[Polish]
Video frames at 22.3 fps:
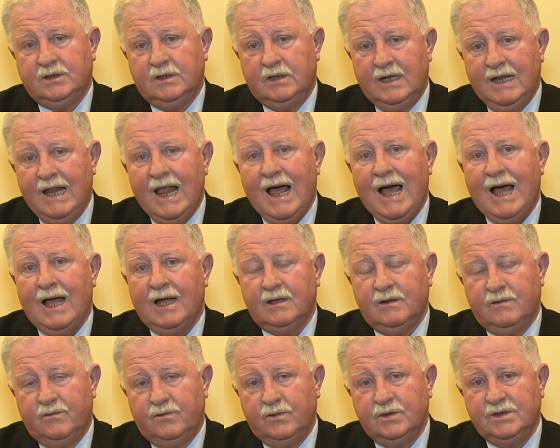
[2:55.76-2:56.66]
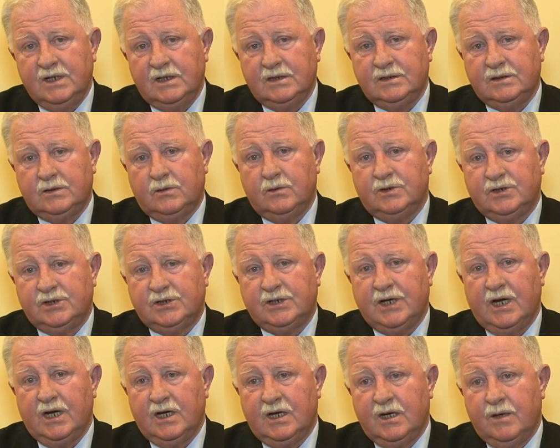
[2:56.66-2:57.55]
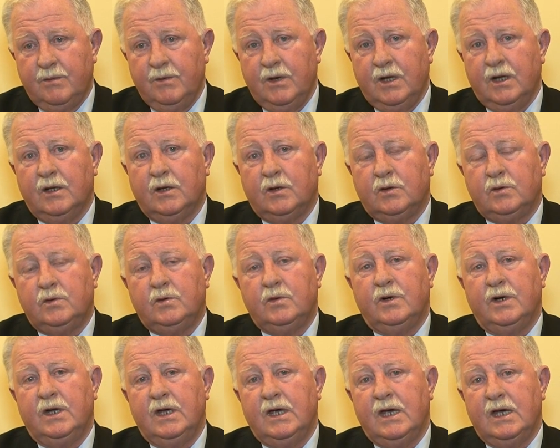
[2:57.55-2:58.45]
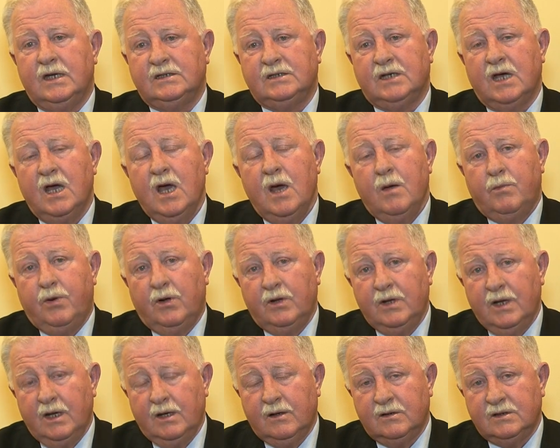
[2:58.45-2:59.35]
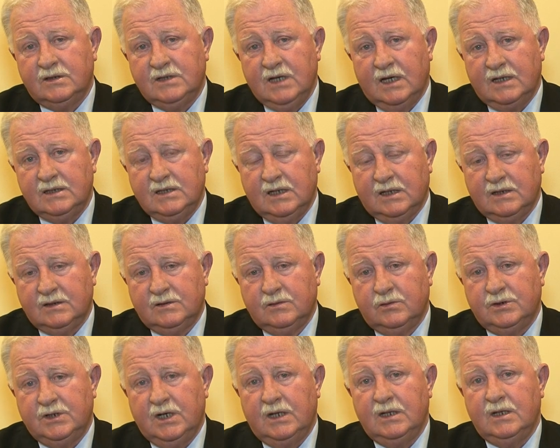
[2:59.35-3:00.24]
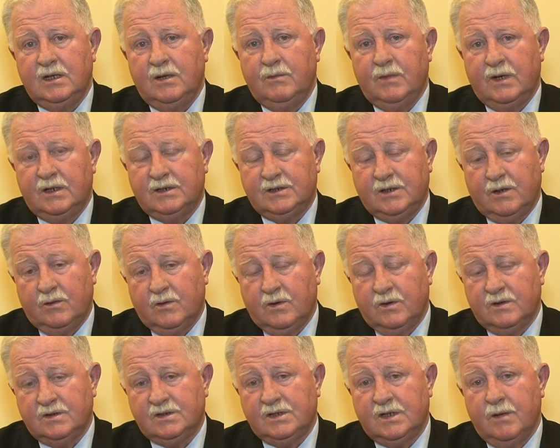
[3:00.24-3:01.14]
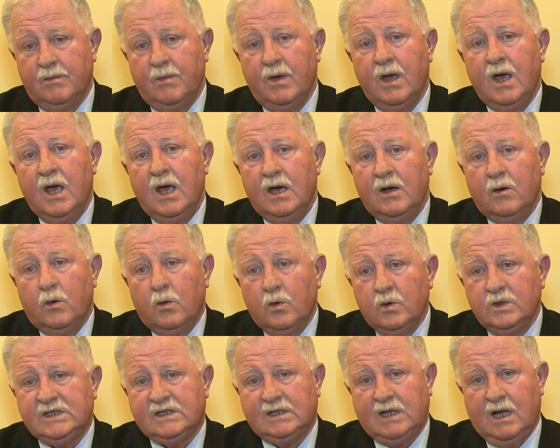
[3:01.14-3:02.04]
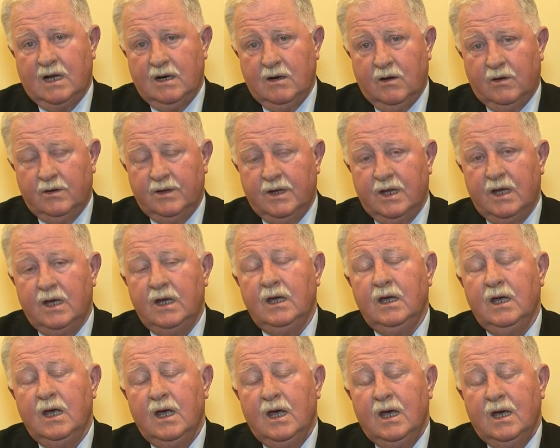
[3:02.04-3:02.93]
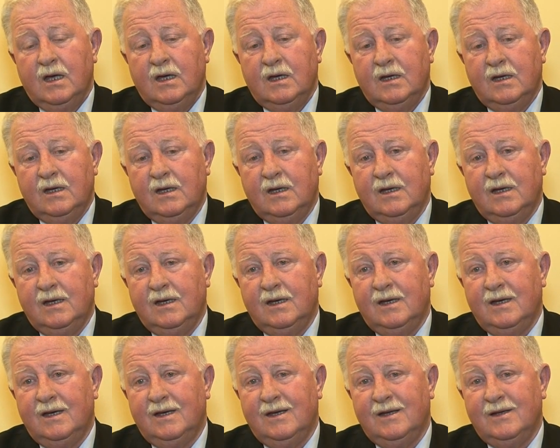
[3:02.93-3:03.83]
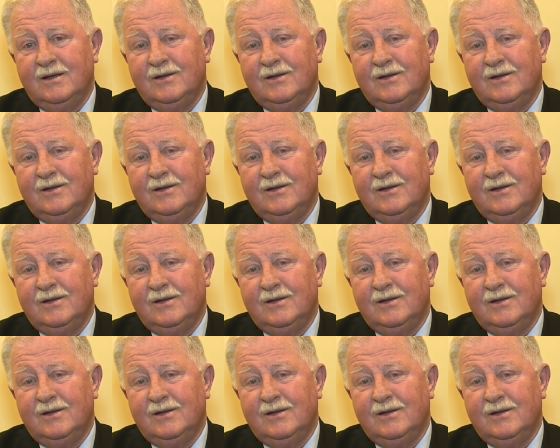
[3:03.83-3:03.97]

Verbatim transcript: dla 23 gmin, który jest po negocjacjach z Urzędem Marszałkowskim ustalony, Y,